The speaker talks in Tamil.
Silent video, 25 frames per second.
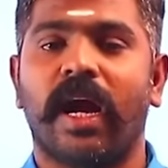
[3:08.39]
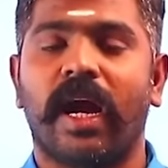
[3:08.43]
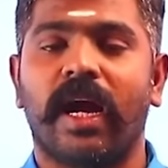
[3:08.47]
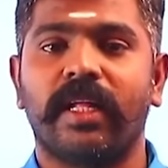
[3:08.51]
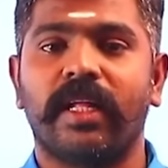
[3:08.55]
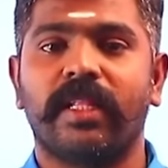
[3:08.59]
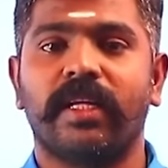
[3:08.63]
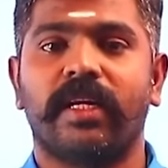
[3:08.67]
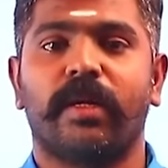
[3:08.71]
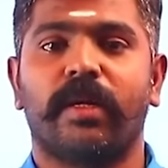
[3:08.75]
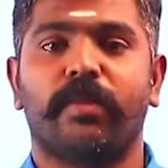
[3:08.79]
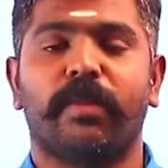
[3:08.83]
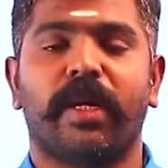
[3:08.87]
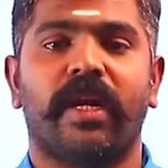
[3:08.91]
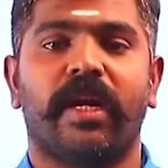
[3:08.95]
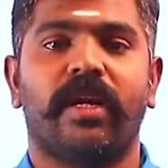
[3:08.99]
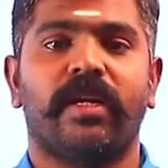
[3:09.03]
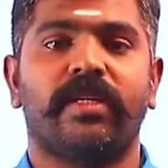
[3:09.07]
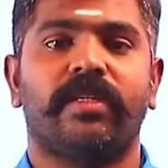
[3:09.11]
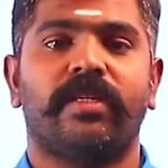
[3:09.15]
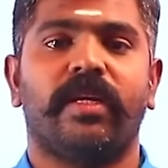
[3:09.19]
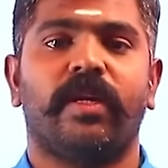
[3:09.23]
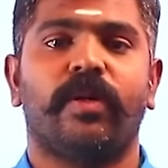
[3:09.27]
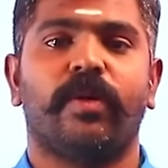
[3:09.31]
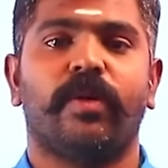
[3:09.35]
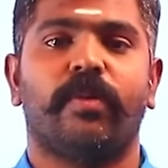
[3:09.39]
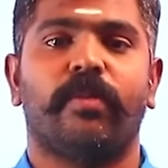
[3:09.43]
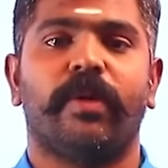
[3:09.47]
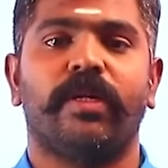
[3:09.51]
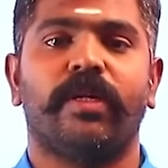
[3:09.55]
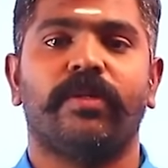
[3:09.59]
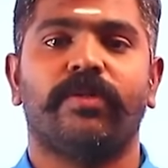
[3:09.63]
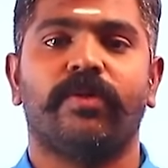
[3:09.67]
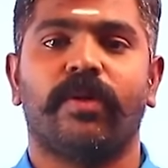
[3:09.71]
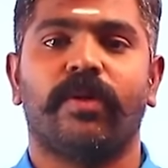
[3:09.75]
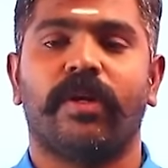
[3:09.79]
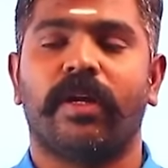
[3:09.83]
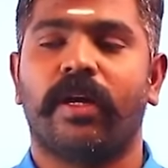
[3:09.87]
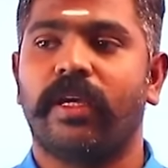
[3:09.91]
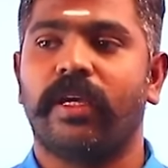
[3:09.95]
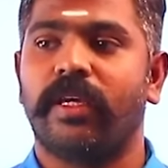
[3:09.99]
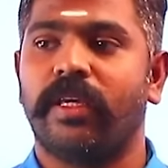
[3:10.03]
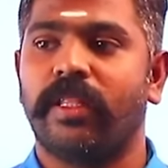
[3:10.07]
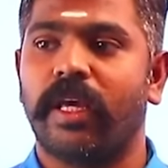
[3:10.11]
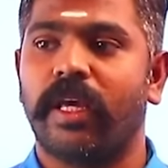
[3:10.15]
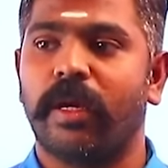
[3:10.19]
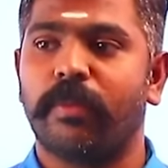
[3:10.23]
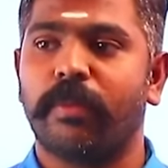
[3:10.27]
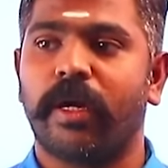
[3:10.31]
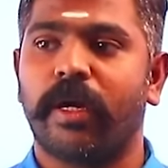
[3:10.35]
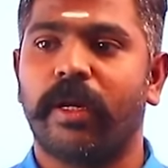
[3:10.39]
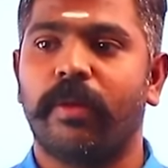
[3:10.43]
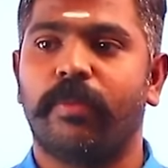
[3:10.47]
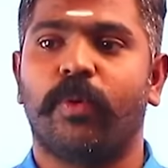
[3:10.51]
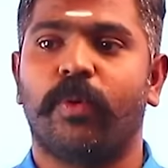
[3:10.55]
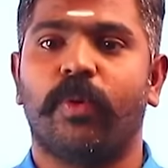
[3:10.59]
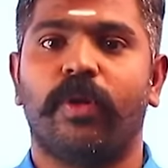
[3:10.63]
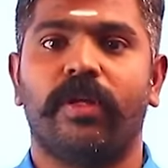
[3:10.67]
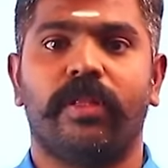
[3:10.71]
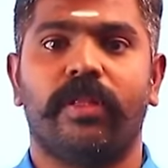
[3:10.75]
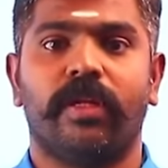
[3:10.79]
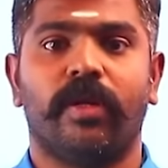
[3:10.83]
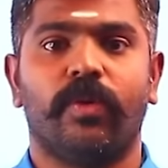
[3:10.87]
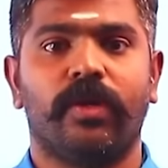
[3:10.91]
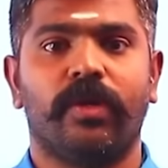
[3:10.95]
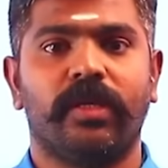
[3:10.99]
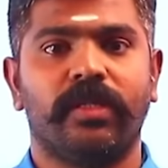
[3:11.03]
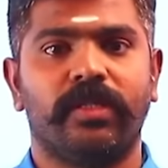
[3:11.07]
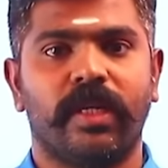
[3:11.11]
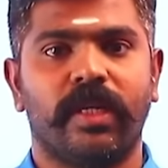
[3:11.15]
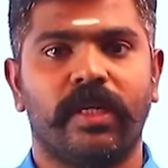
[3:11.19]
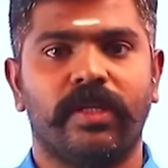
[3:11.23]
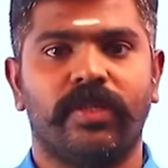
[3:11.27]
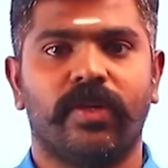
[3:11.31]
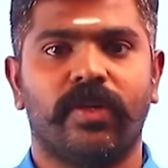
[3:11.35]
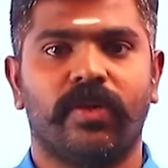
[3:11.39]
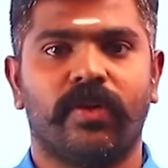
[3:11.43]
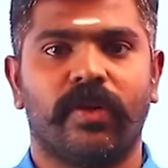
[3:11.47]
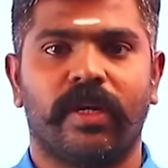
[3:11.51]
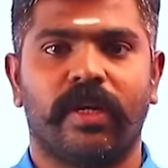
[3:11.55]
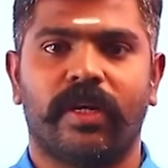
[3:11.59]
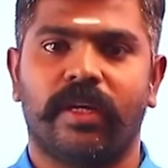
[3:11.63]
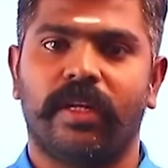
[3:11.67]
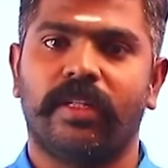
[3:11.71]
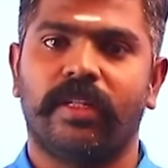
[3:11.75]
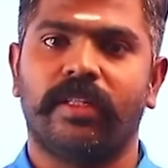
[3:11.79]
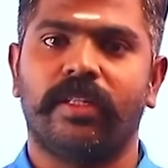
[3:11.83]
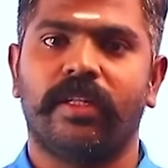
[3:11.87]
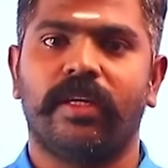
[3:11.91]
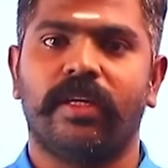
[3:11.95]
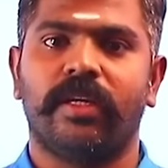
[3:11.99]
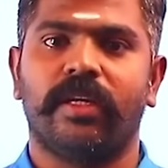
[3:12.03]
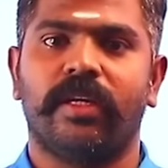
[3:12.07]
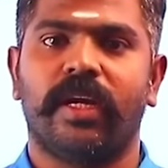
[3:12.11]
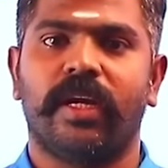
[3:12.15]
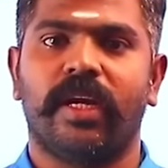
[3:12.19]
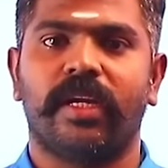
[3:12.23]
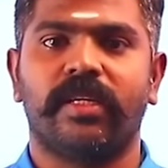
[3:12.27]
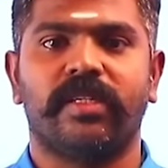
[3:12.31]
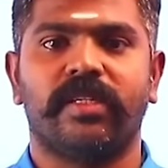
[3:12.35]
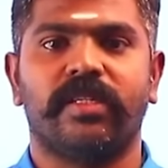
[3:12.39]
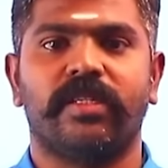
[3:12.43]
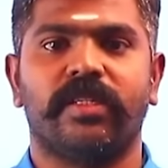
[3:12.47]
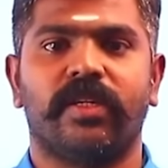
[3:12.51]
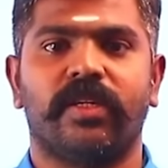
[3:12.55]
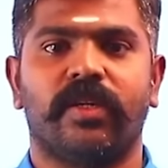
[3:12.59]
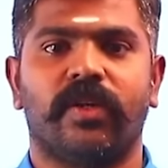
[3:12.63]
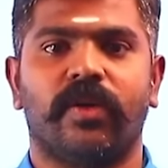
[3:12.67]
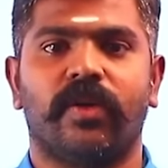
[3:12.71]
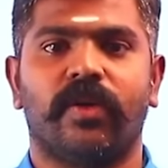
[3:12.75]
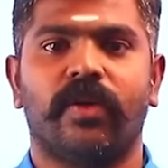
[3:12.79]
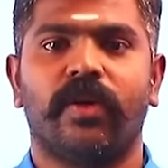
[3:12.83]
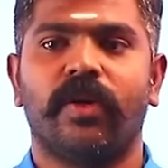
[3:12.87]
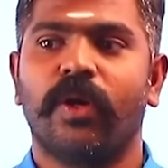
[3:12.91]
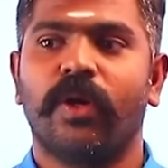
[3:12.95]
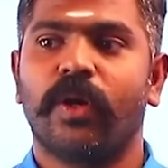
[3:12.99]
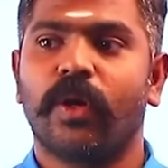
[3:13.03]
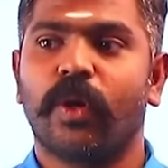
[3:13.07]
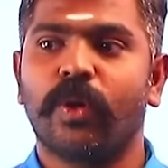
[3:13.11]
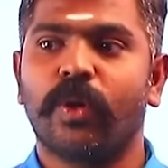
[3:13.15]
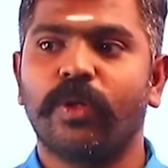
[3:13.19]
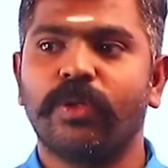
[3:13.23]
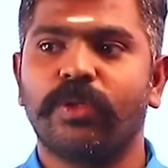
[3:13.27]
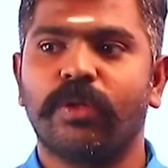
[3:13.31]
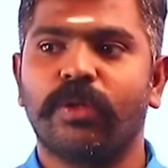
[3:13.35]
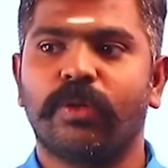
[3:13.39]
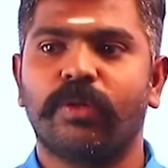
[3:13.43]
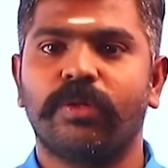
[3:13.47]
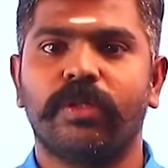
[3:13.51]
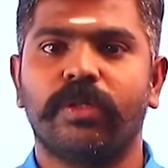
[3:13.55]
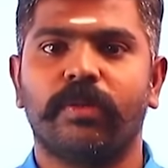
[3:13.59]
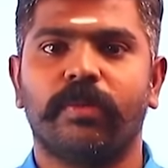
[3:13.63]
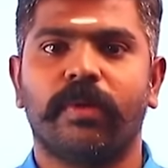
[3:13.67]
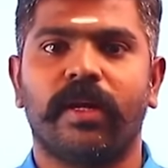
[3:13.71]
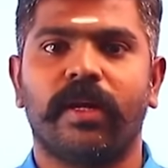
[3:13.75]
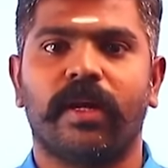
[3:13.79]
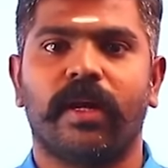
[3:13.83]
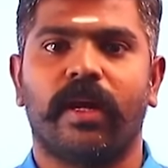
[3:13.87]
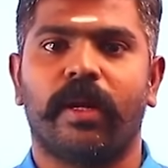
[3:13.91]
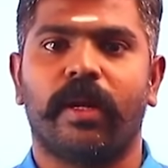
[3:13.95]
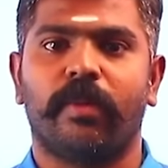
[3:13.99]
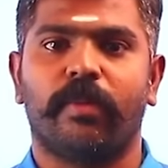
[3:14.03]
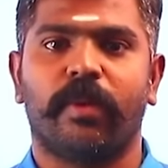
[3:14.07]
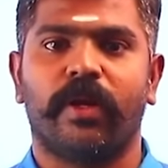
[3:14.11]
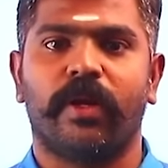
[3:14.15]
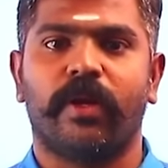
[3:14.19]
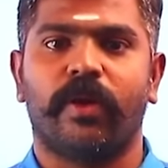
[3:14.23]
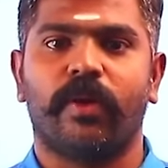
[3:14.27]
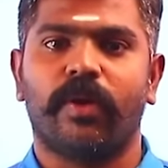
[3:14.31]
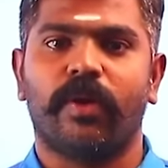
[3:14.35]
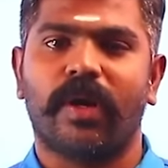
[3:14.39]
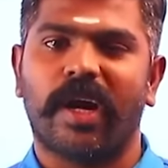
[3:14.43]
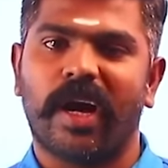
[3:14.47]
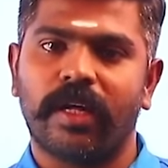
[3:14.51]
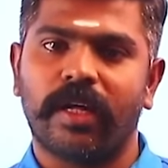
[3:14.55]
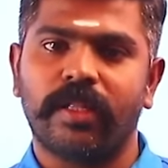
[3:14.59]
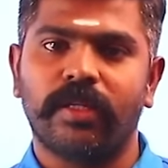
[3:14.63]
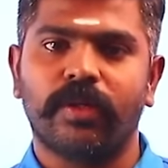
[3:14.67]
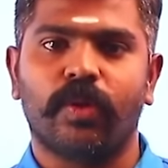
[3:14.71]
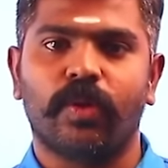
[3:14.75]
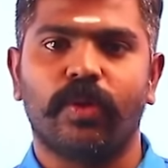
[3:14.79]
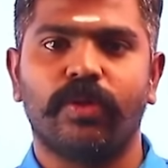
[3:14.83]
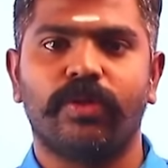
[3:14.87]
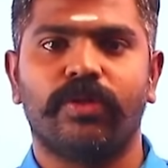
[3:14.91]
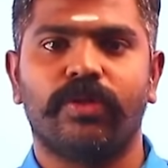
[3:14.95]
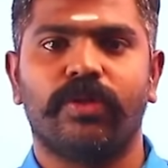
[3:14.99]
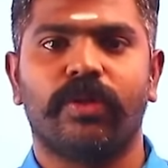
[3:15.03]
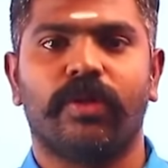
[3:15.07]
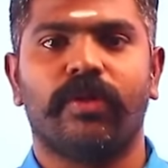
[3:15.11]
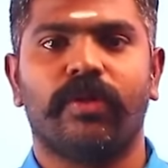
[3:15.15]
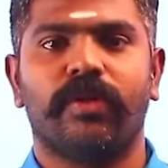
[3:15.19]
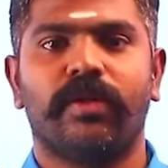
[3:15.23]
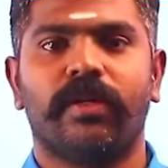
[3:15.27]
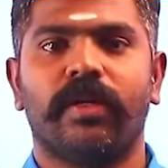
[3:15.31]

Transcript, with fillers: அதை நம்ம என்ன செய்யணும் அப்படின்னு சொன்னால் இதே மாதிரி போட்டித் தேர்வில் ஜெயிச்சவங்கிட்ட இருந்து என்ன செஞ்சுக்கணும் கொஞ்சம் கொஞ்சமாக கலெக்ட் பண்ணிக்கணும் அது கொஞ்சம்